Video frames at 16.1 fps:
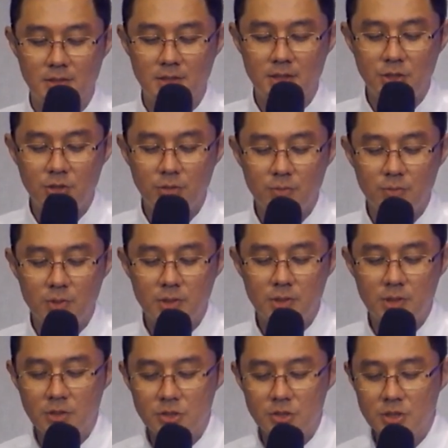你有
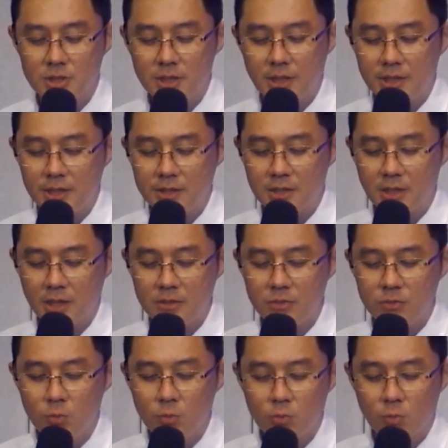二十二节，你
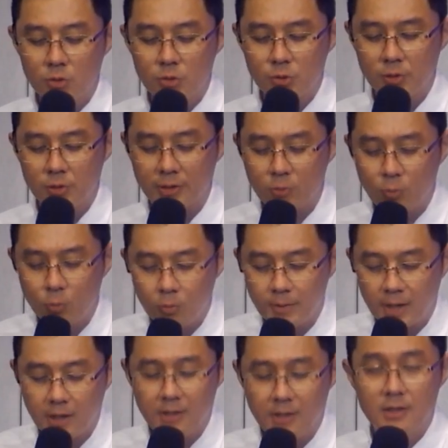曾入过血库
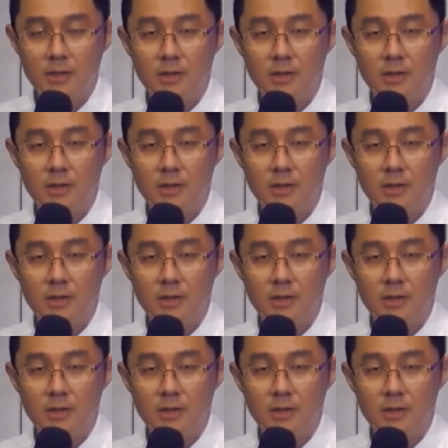吗？